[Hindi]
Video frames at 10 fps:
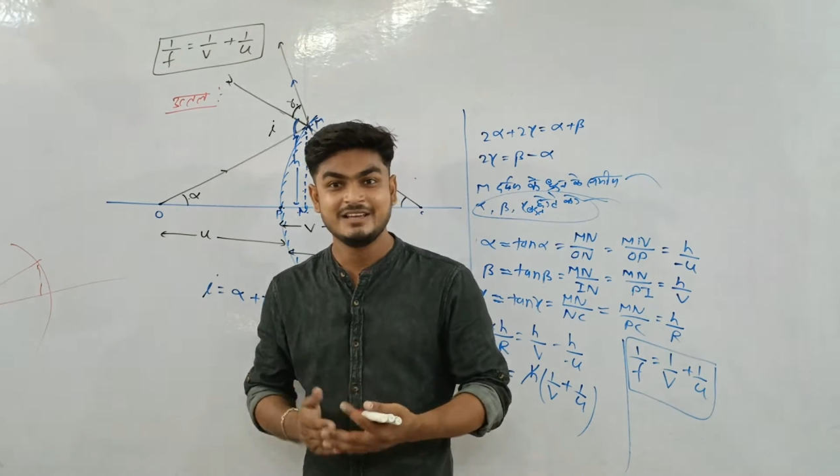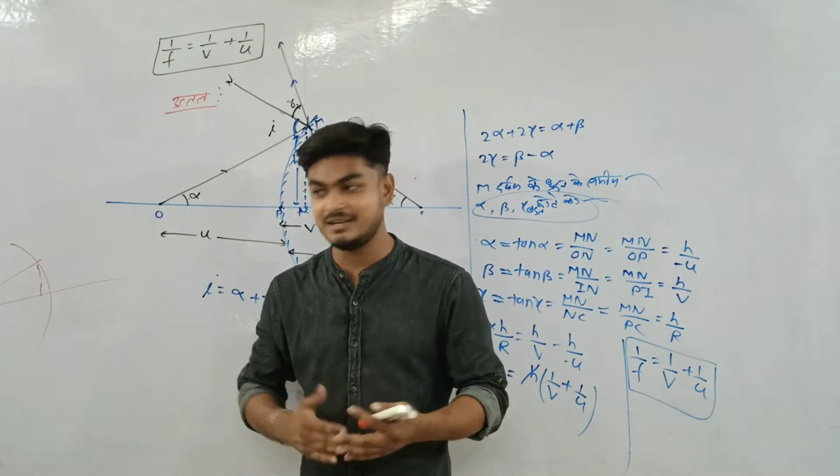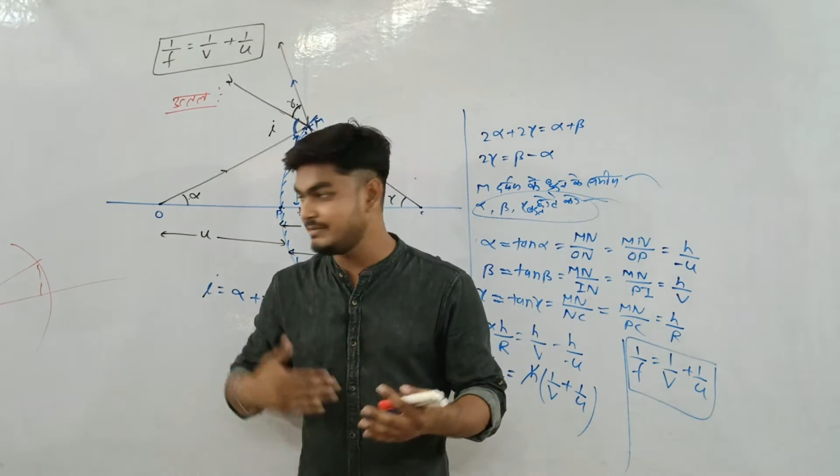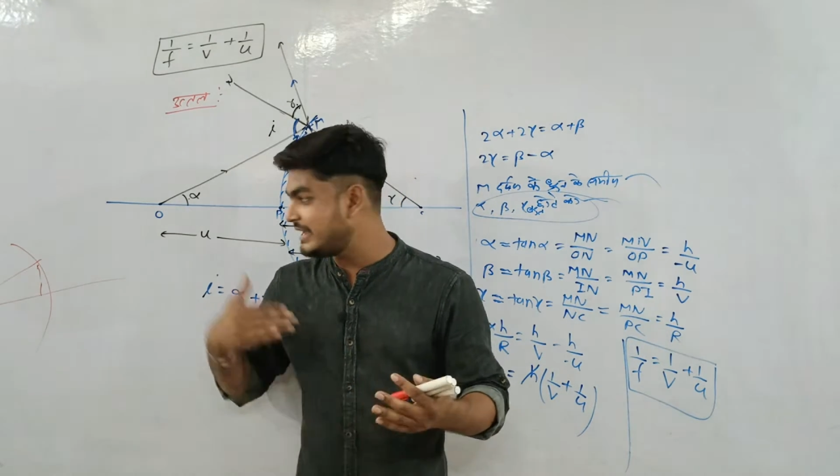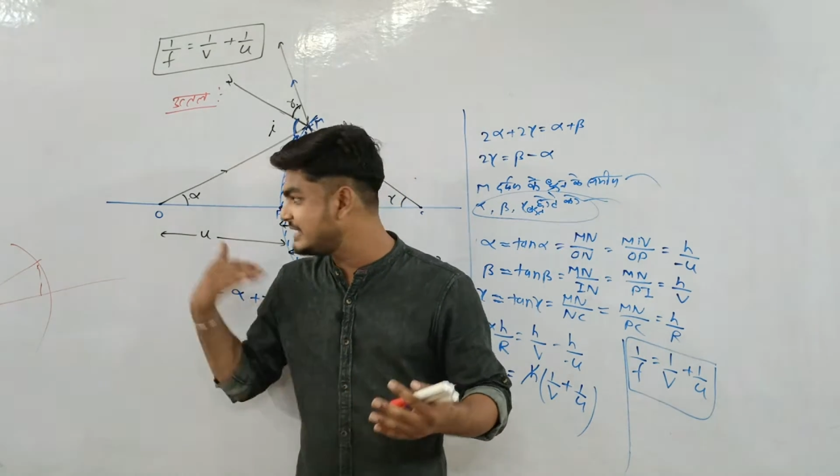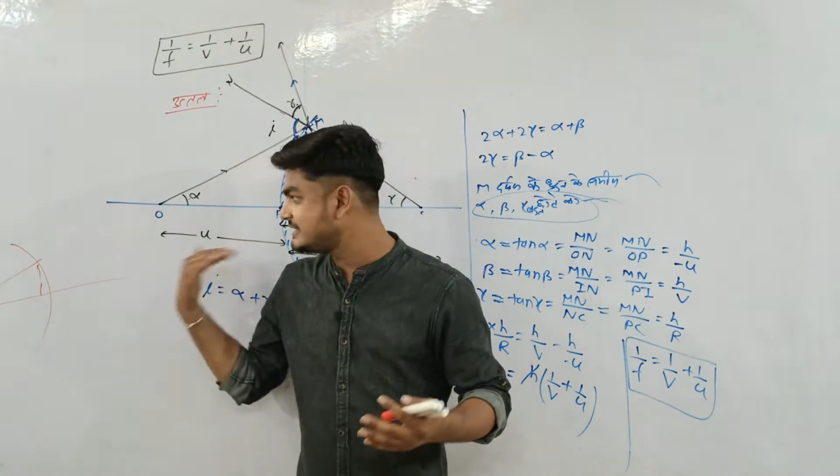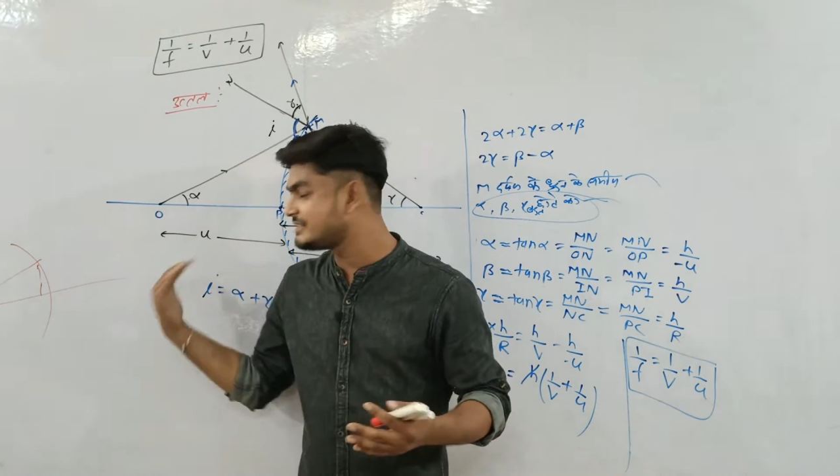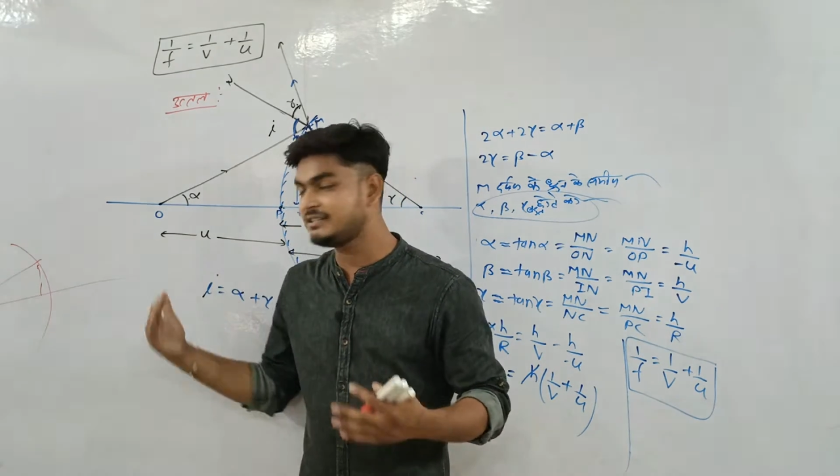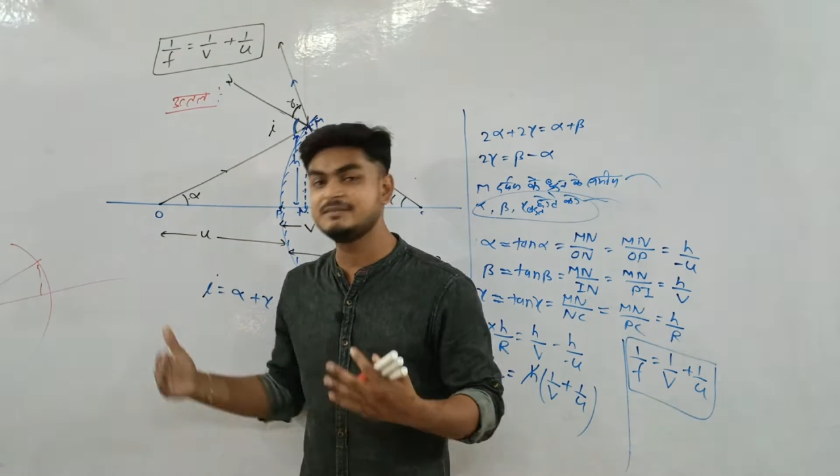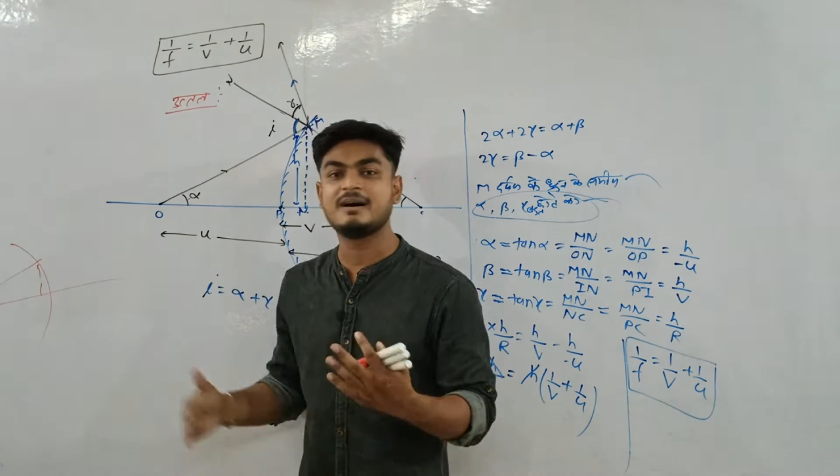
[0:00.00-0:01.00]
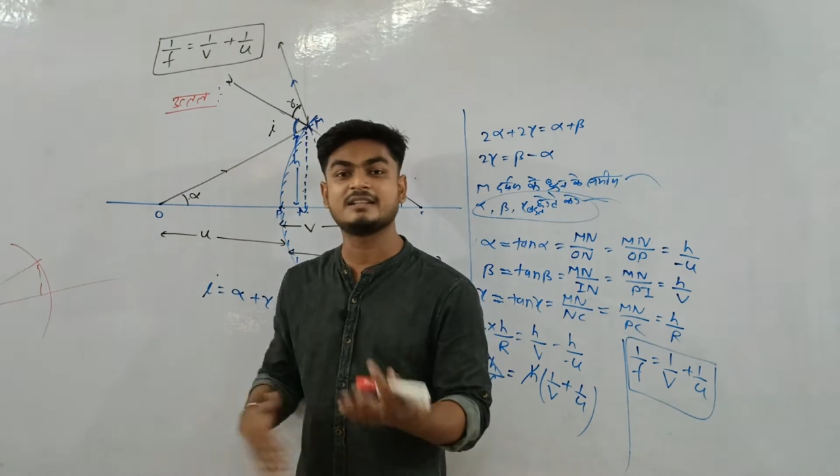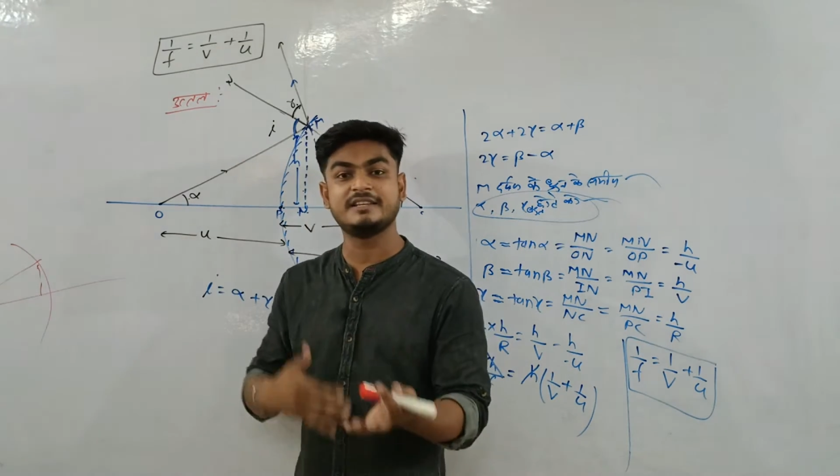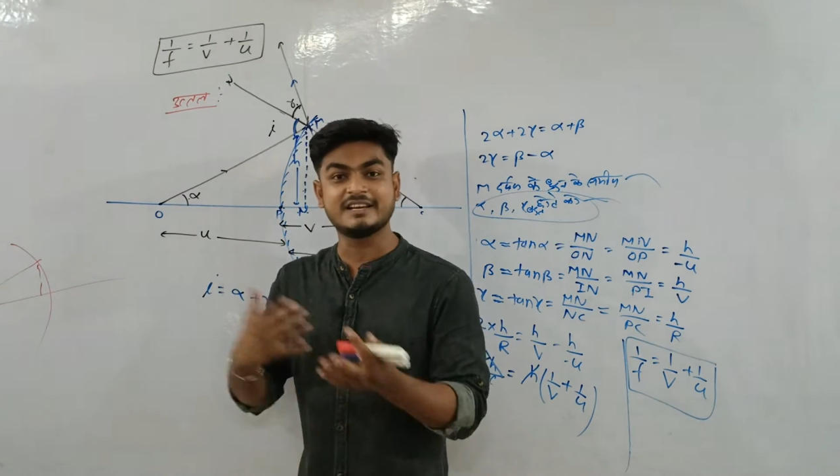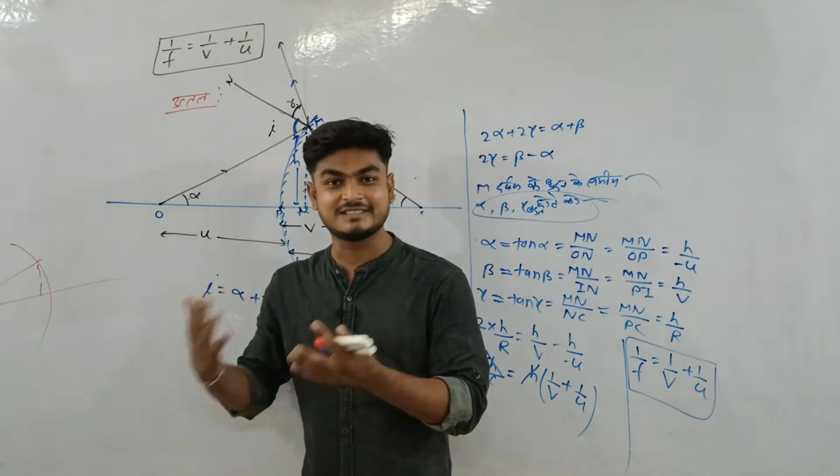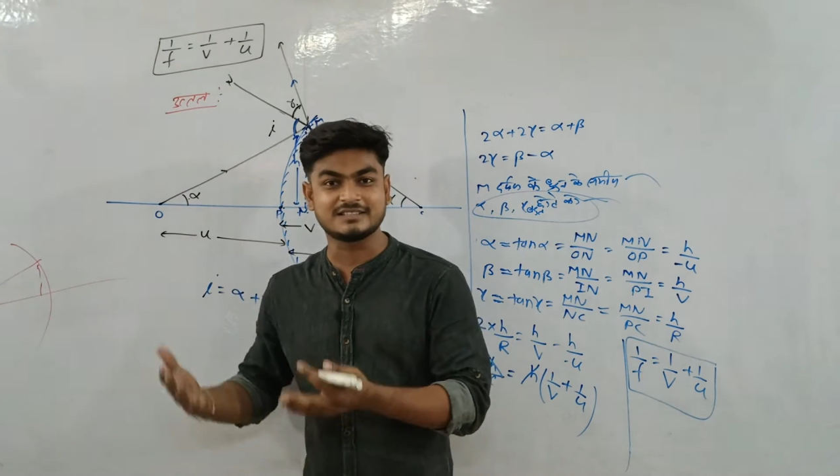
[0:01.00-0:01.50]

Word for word: कि हम यही चीज़ तीन बार देख